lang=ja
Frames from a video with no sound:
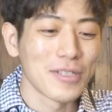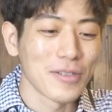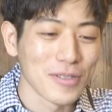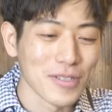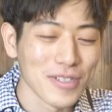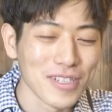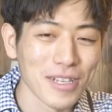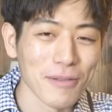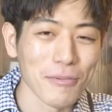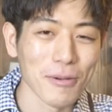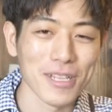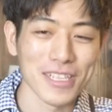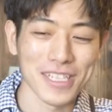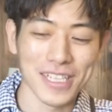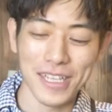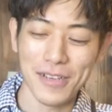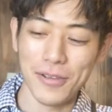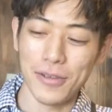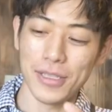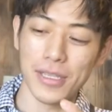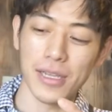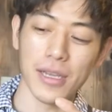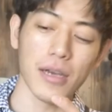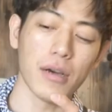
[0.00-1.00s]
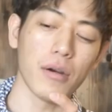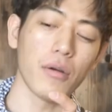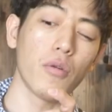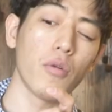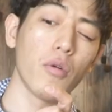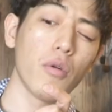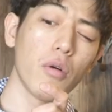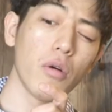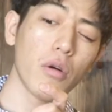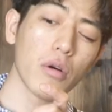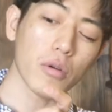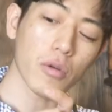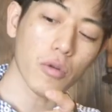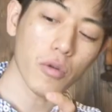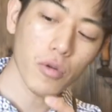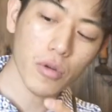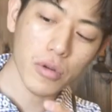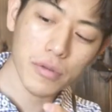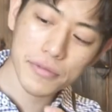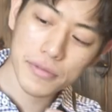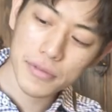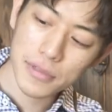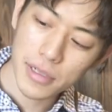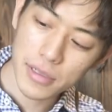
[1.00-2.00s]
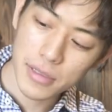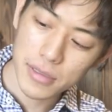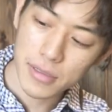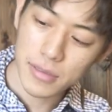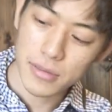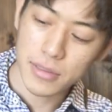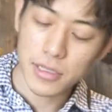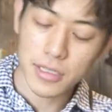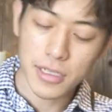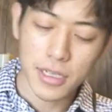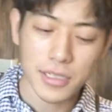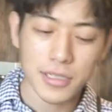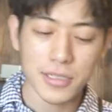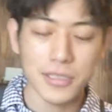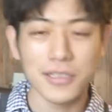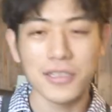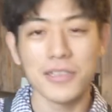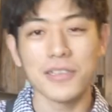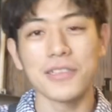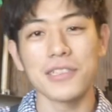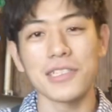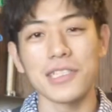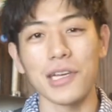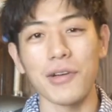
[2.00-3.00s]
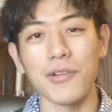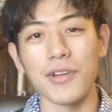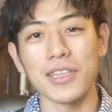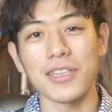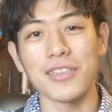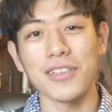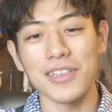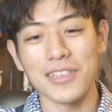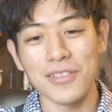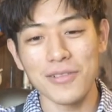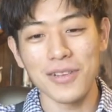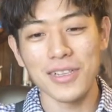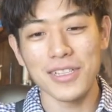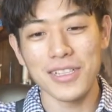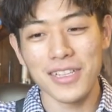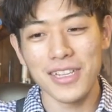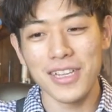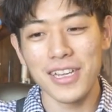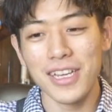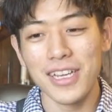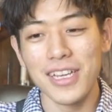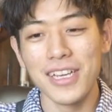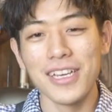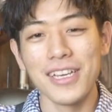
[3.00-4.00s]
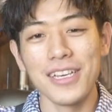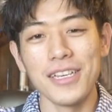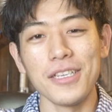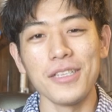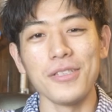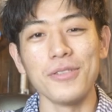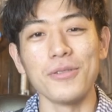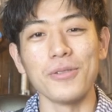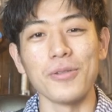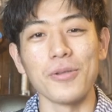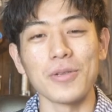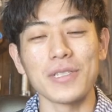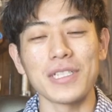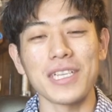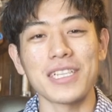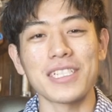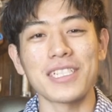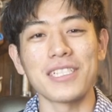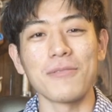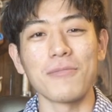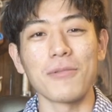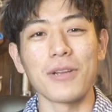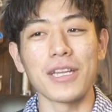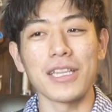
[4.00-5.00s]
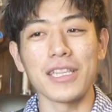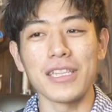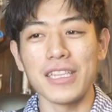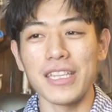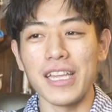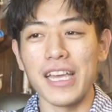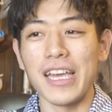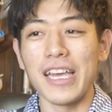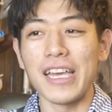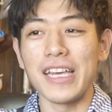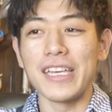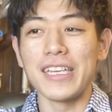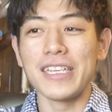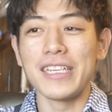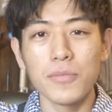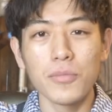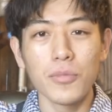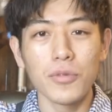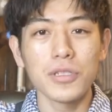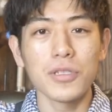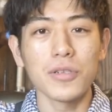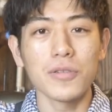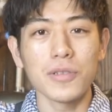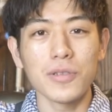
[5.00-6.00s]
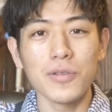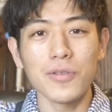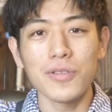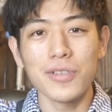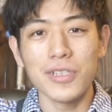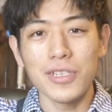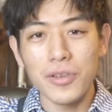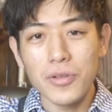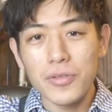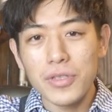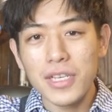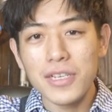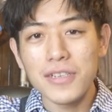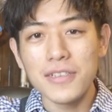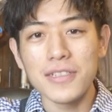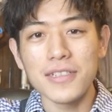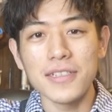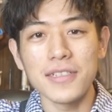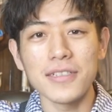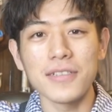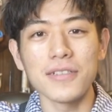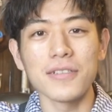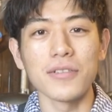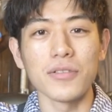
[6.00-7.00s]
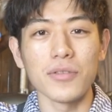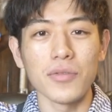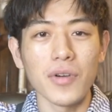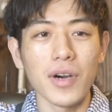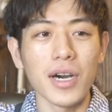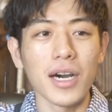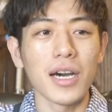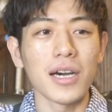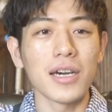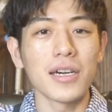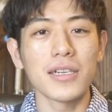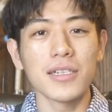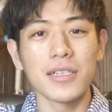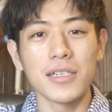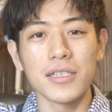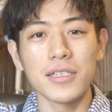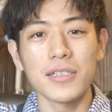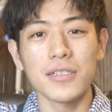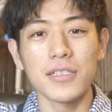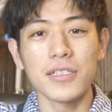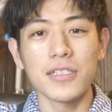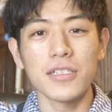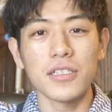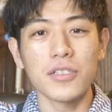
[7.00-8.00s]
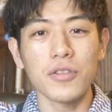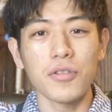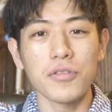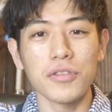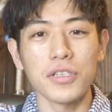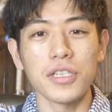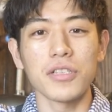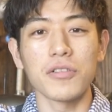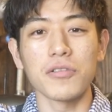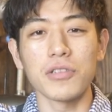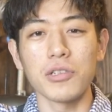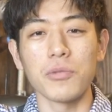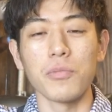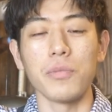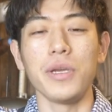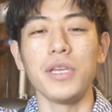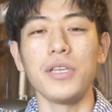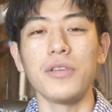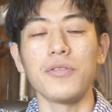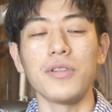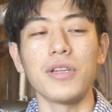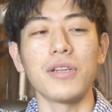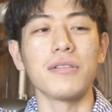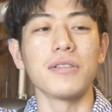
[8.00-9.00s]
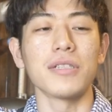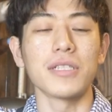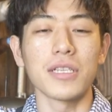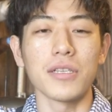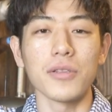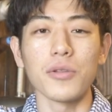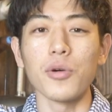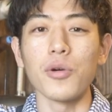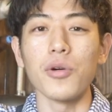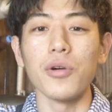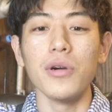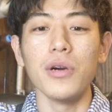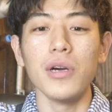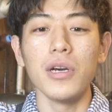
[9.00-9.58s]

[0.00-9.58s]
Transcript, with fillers: 脱いでもらってね「おこういう風になってるんですね」ちょっと触ったりとかっていうのをさせてもらって、もちろんそういういろんな靴を作るのは靴職人としても勉強になるんですけど、